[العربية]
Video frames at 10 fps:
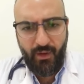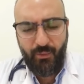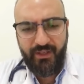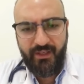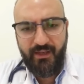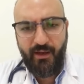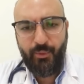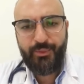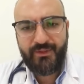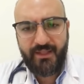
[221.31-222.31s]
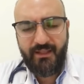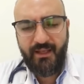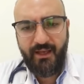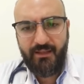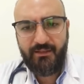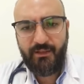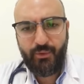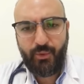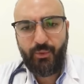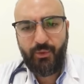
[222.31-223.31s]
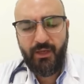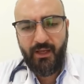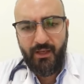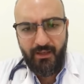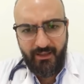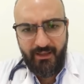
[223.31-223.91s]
أو قوية أو بتستدعي حالتها الدخول